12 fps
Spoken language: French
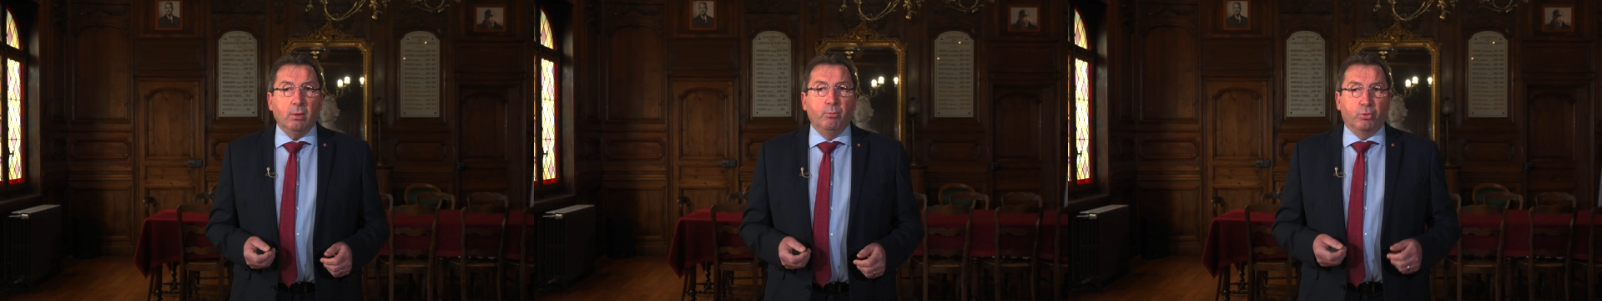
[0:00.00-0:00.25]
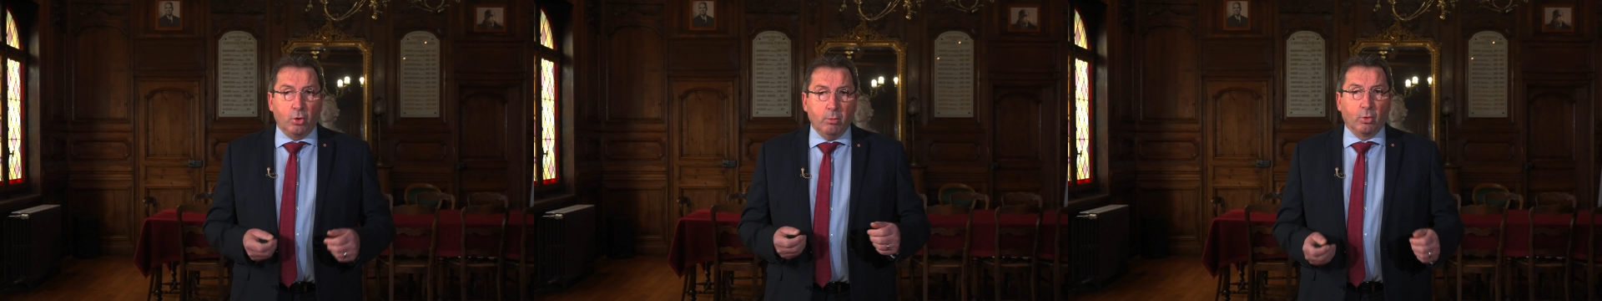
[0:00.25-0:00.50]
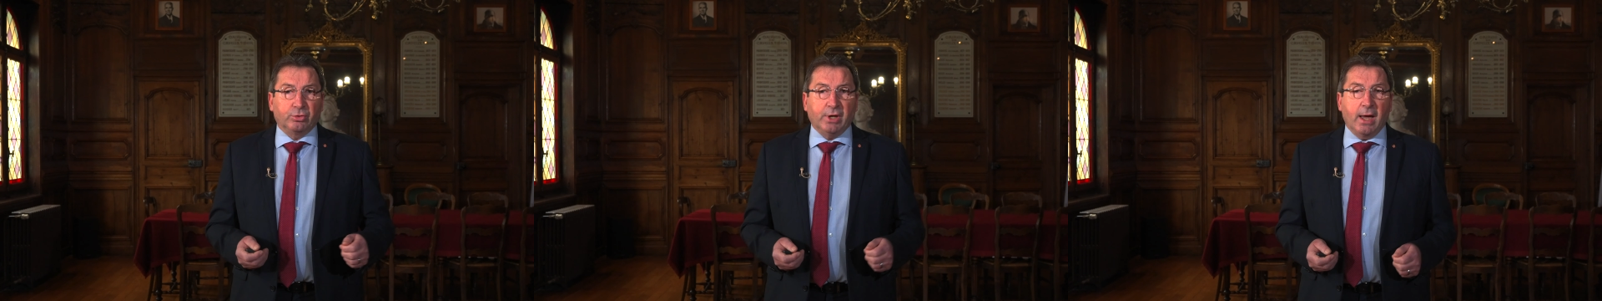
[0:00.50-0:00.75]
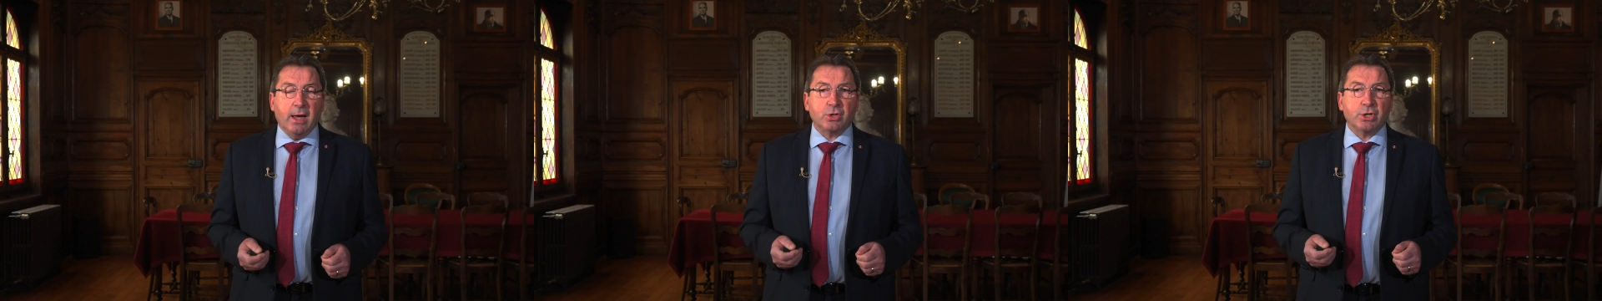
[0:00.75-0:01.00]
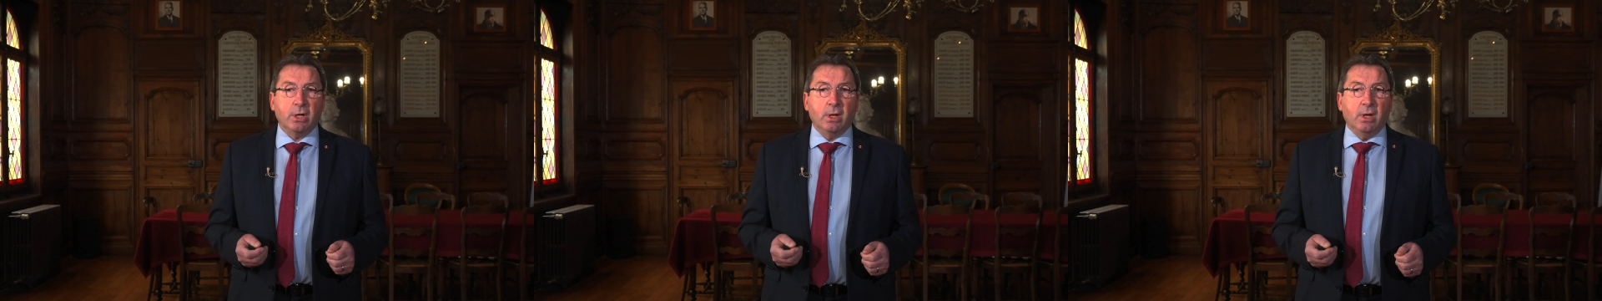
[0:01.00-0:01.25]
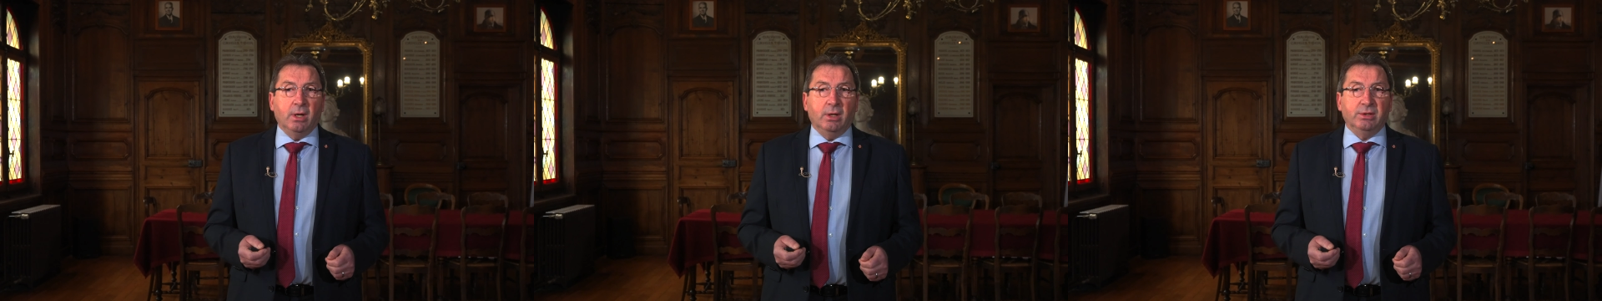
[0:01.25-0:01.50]
pour le montage
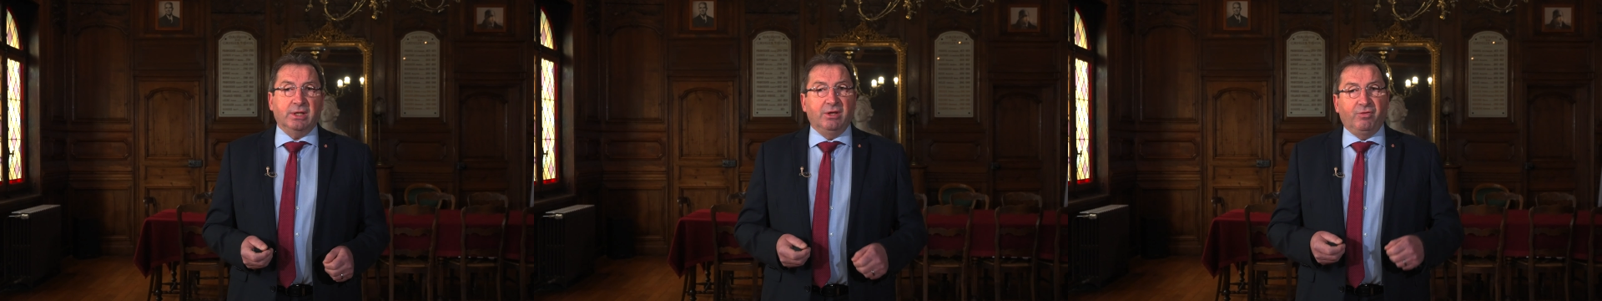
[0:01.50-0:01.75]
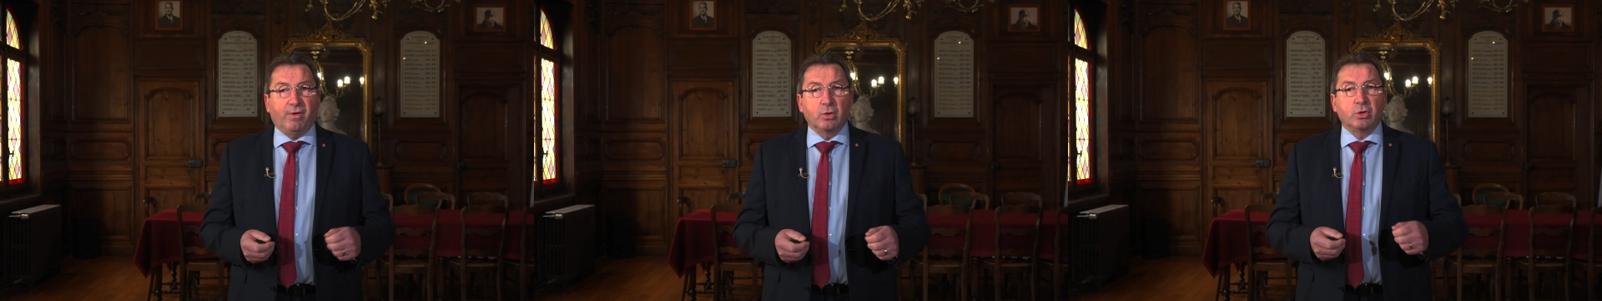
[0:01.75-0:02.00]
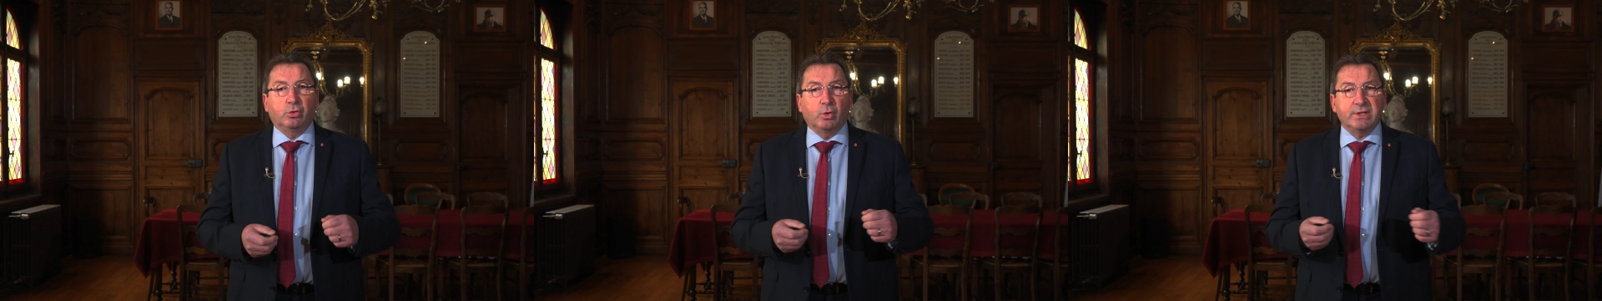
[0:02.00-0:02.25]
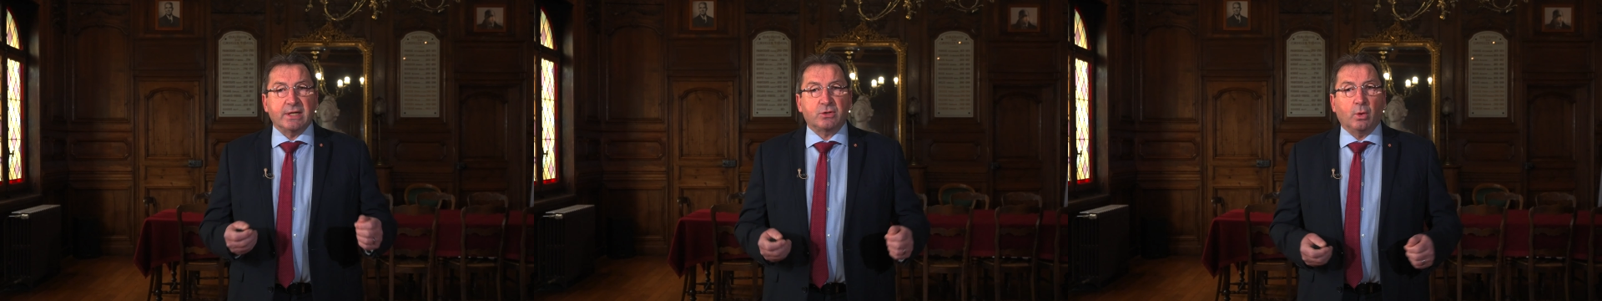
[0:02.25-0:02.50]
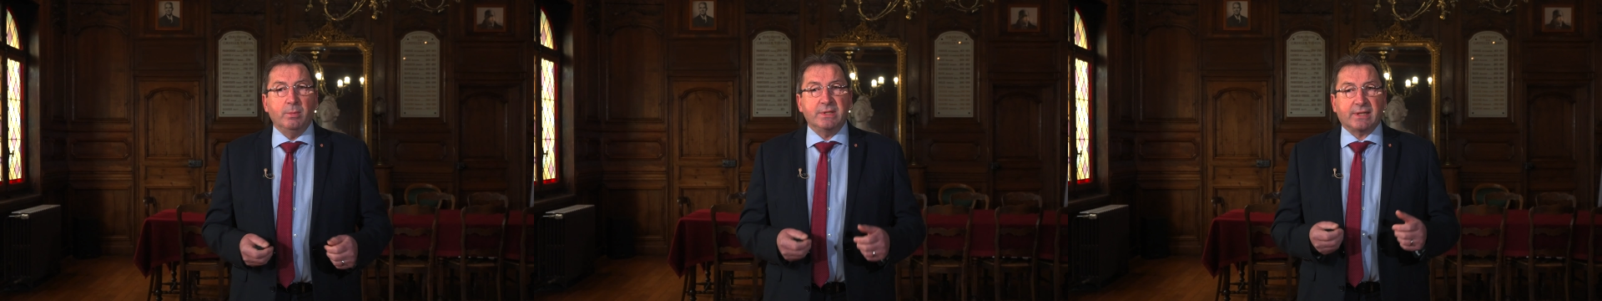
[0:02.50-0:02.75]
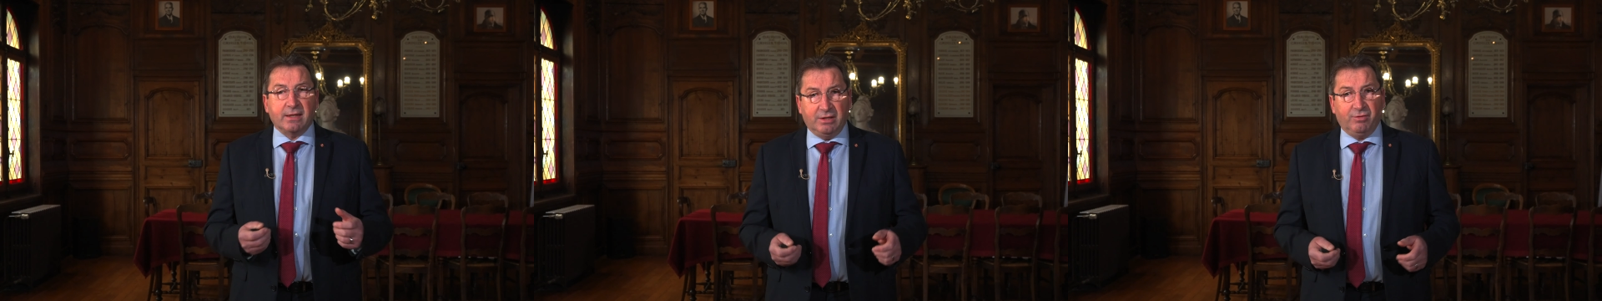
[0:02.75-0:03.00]
des différentes autorisations
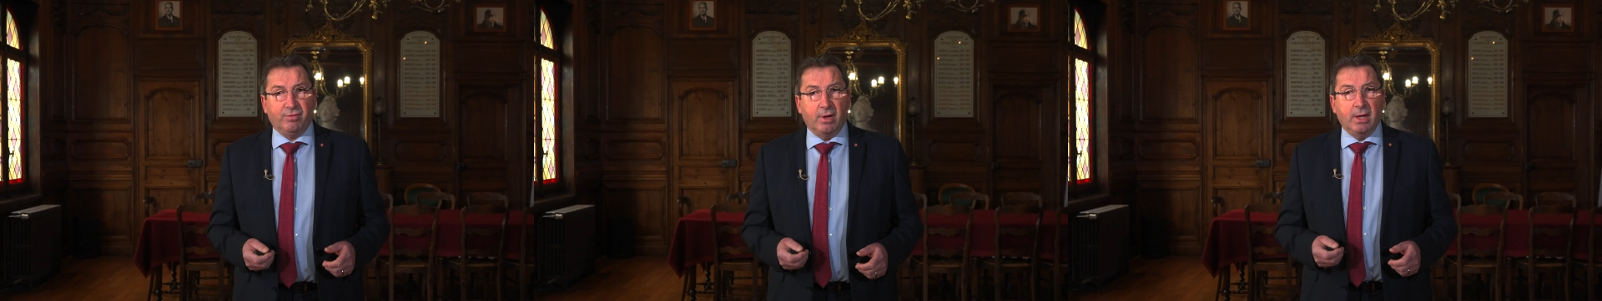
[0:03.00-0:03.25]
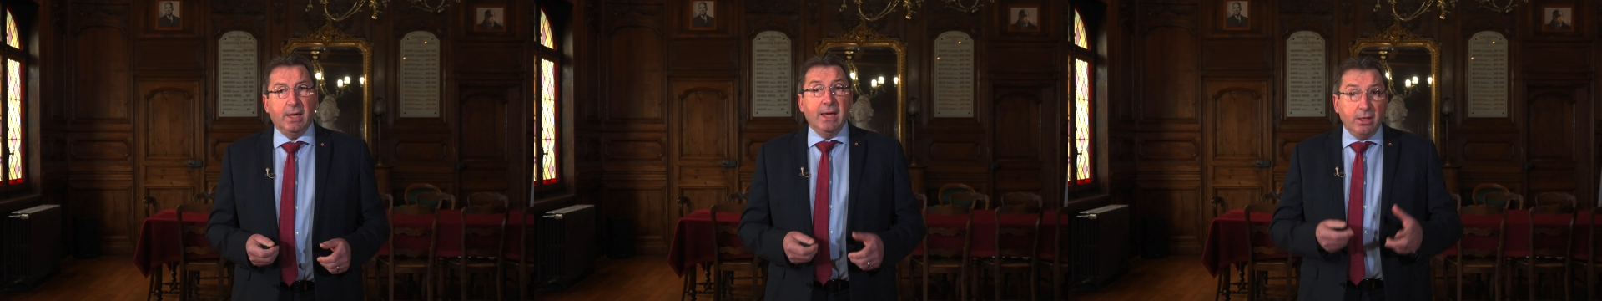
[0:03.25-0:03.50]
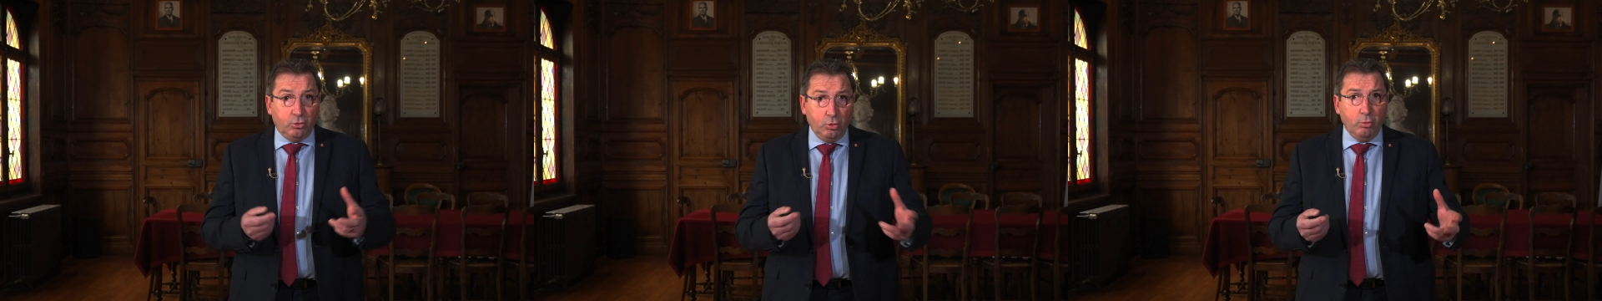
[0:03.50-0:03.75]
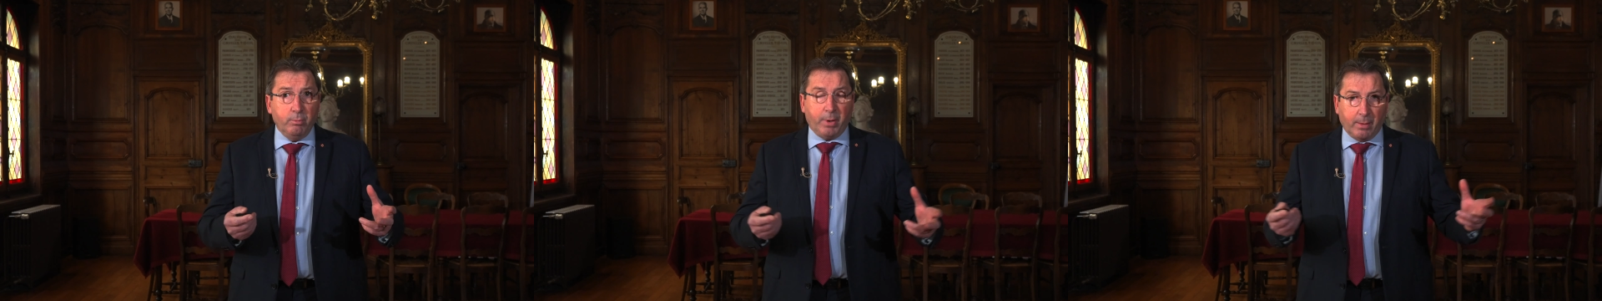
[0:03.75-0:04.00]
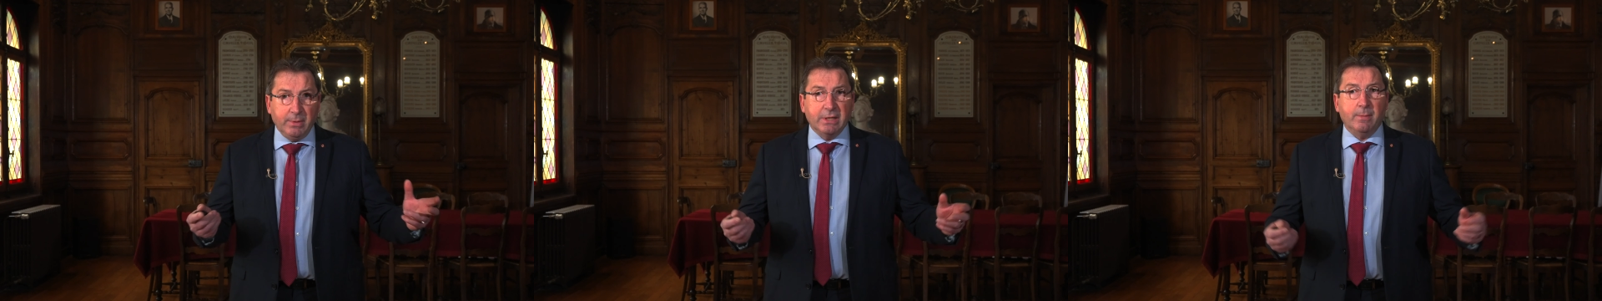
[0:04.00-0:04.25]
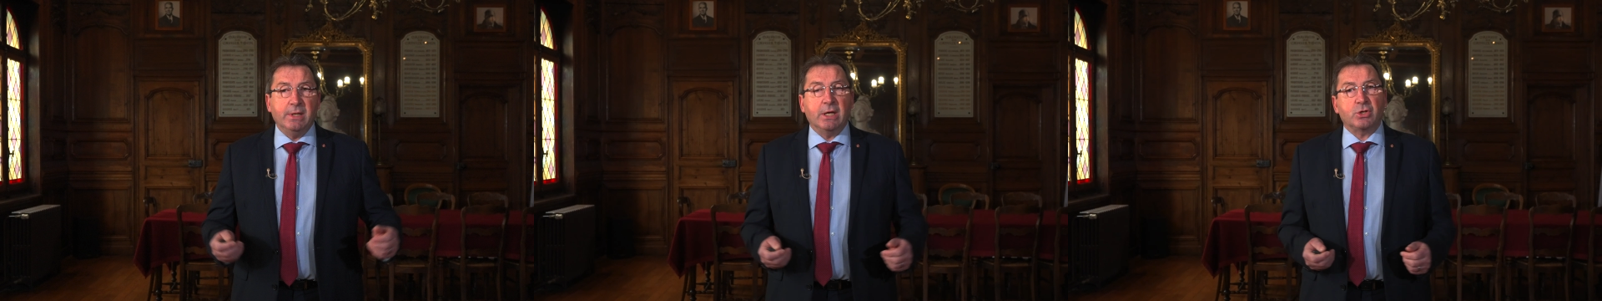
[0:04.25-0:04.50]
administratives et du permis
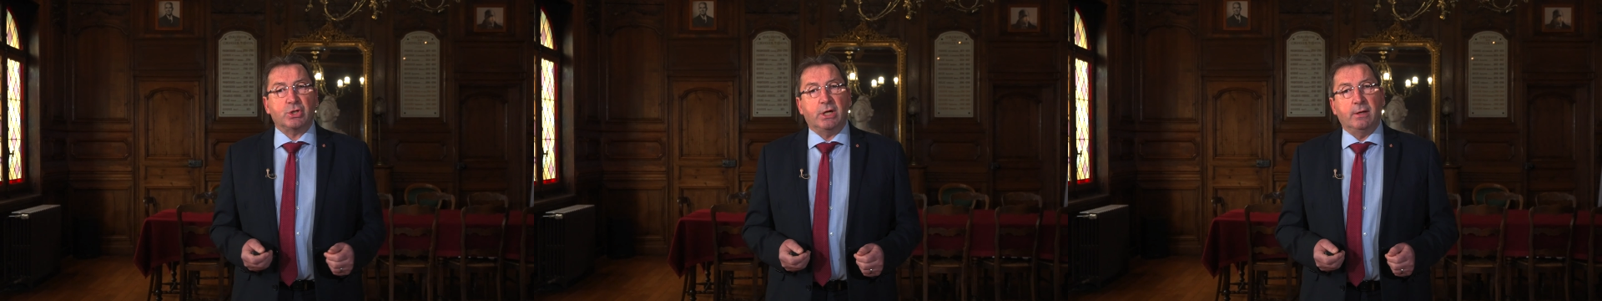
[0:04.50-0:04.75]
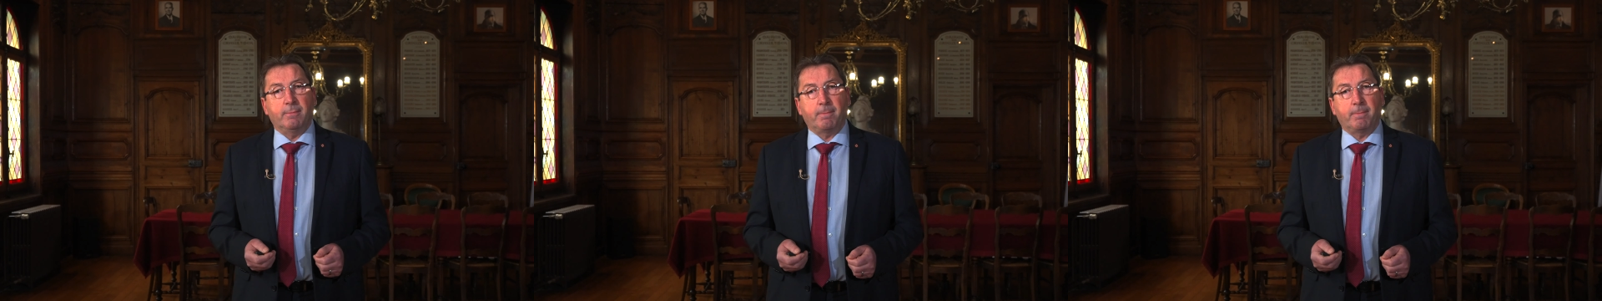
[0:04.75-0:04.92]
d'aménager.